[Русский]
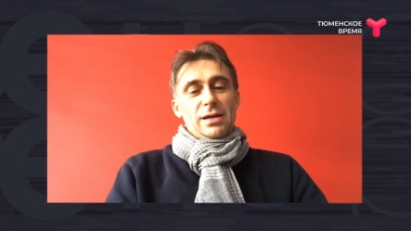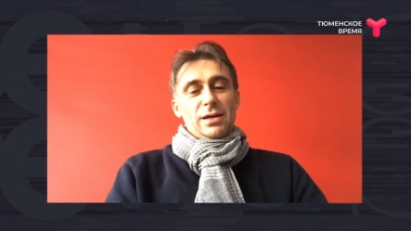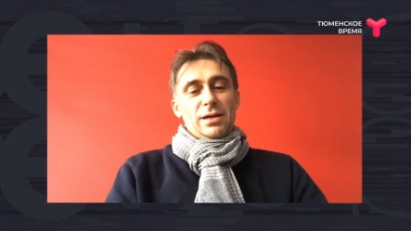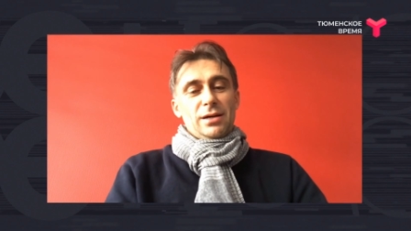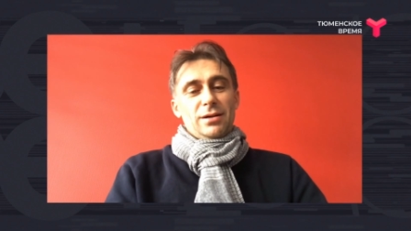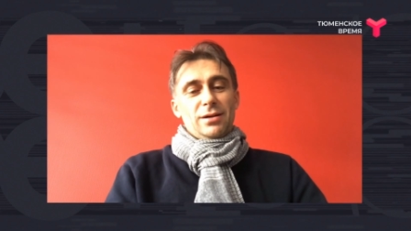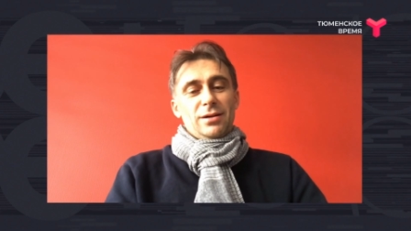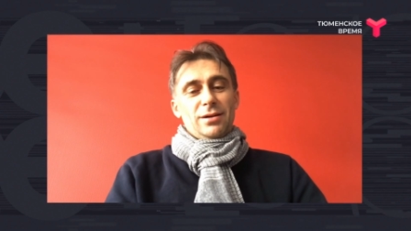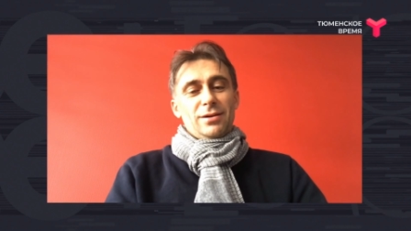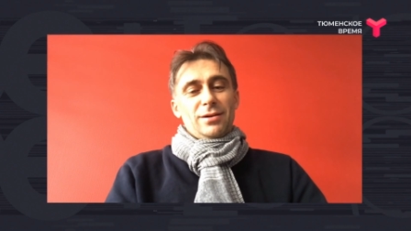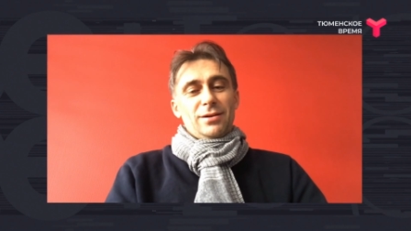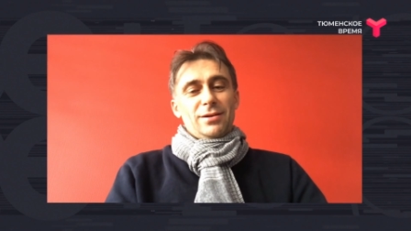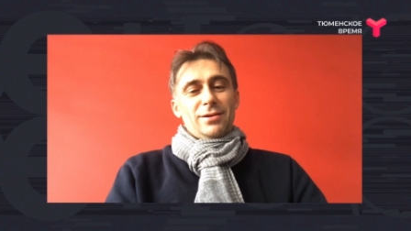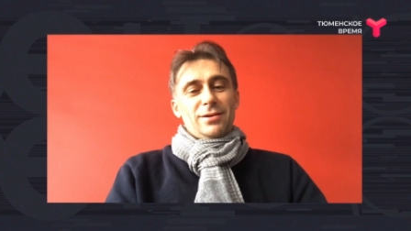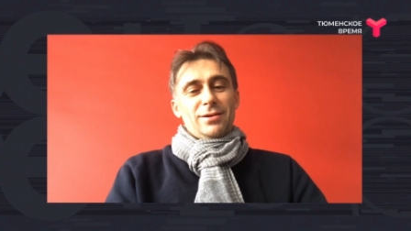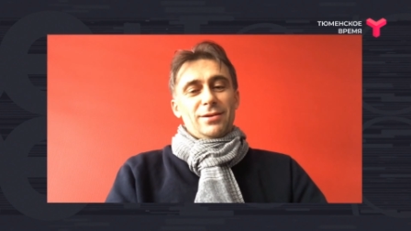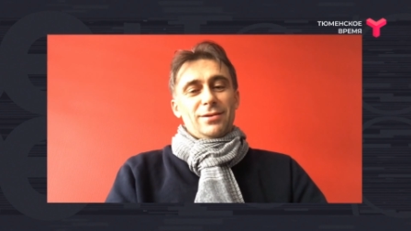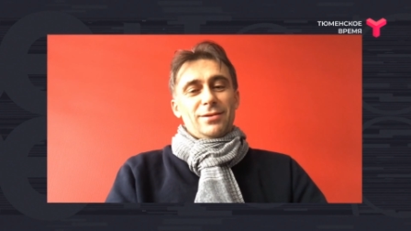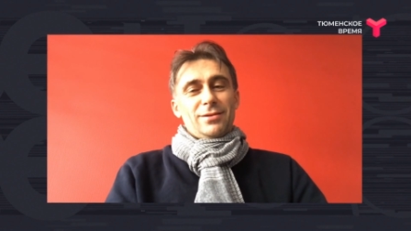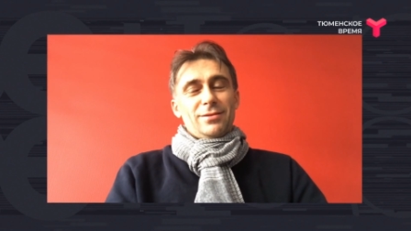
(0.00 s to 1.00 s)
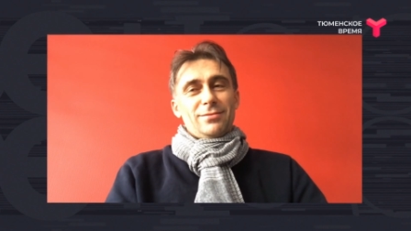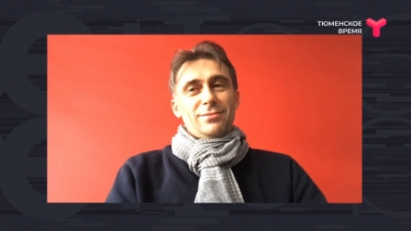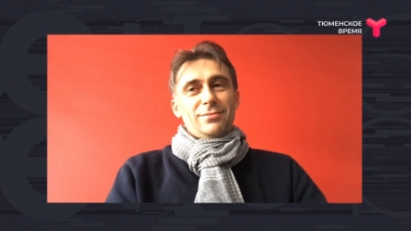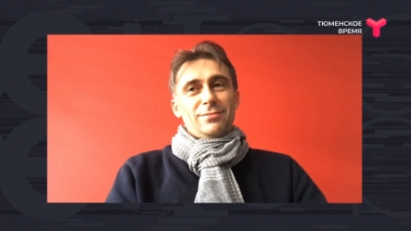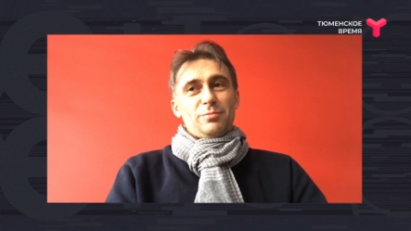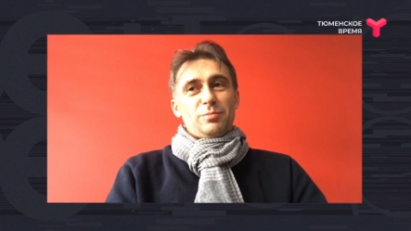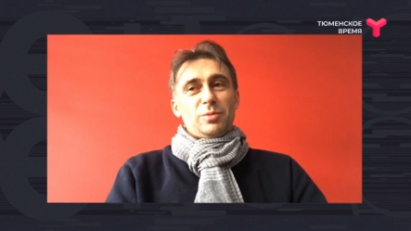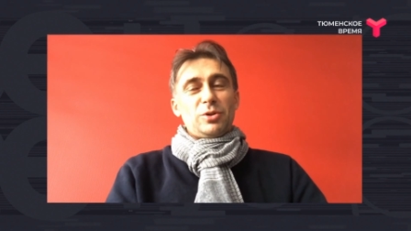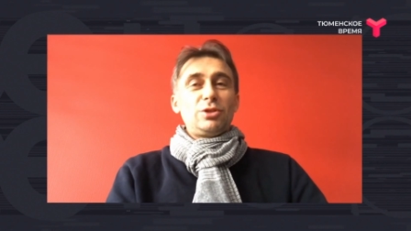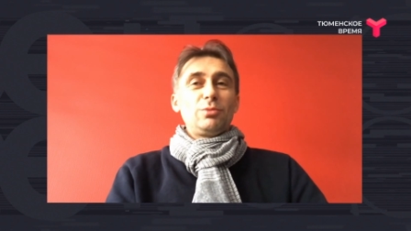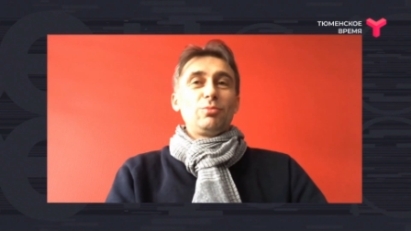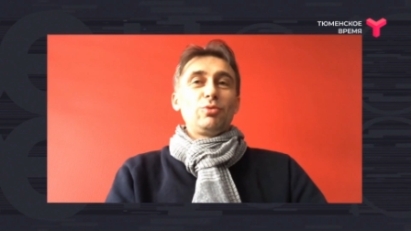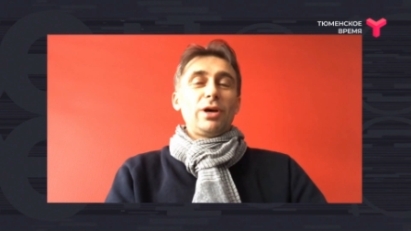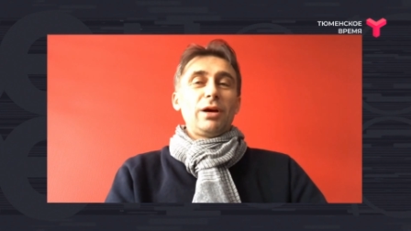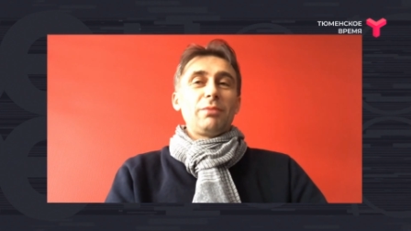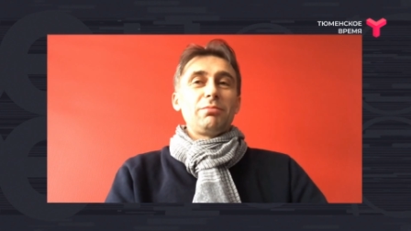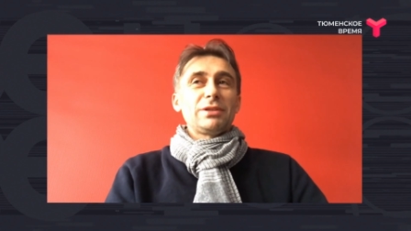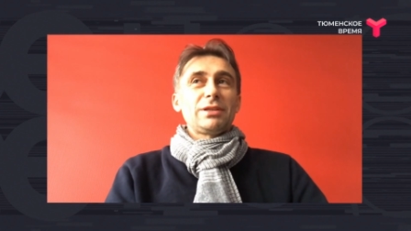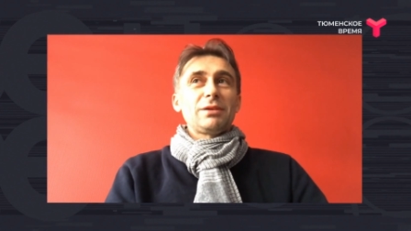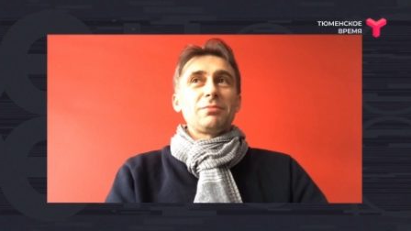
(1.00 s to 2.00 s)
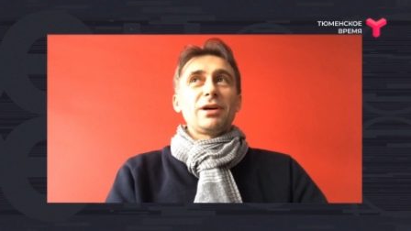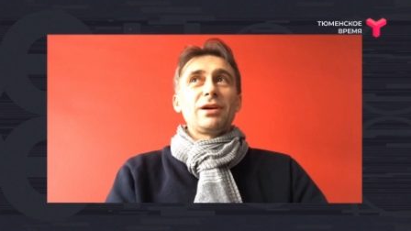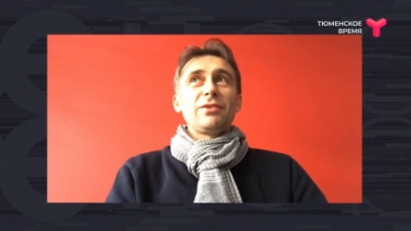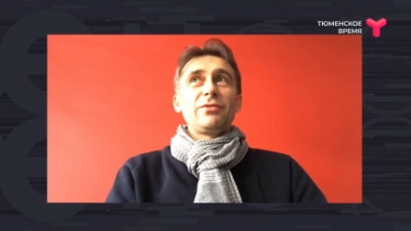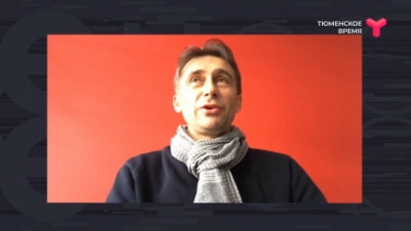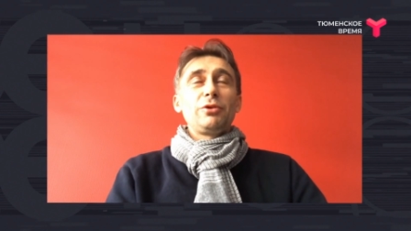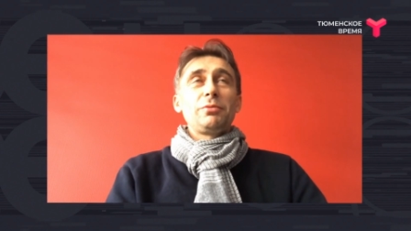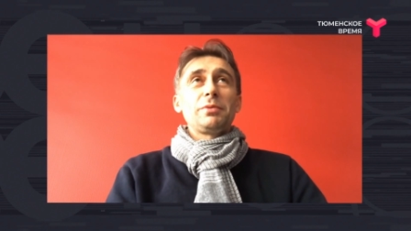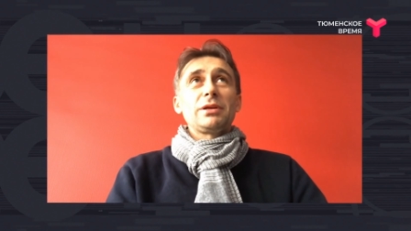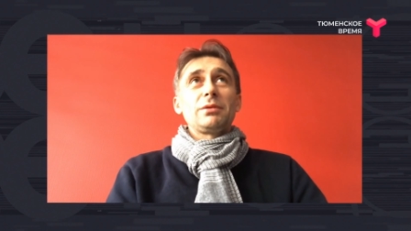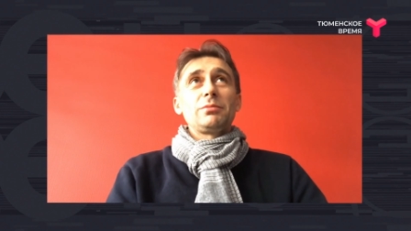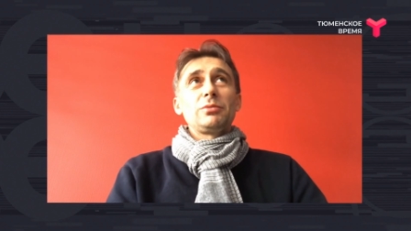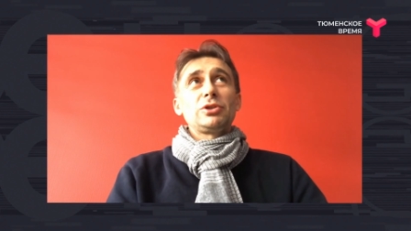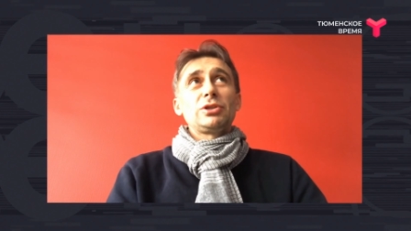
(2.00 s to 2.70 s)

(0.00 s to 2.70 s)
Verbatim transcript: почему я об этом говорю? Потому